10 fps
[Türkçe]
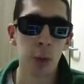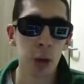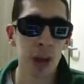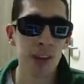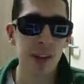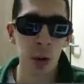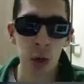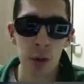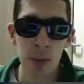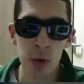Podcast ne
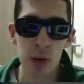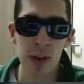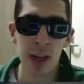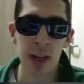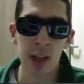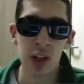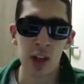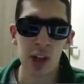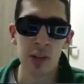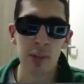olduğunu bilmiyorsanız
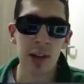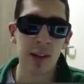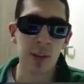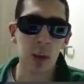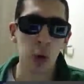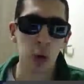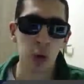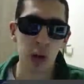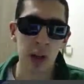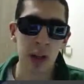arkadaşlar işte birisi bir konu
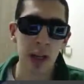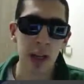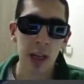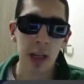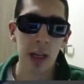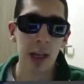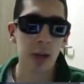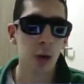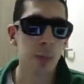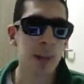üzerinde e,
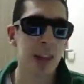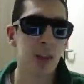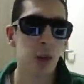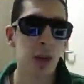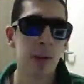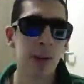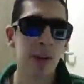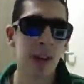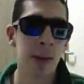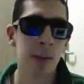sohbet gibi düşünebilirsiniz.
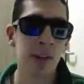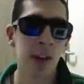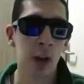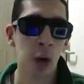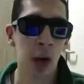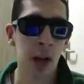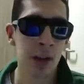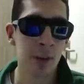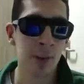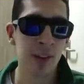İşte en basit şekilde öyle
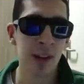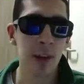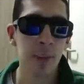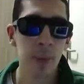anlatayım sizlere.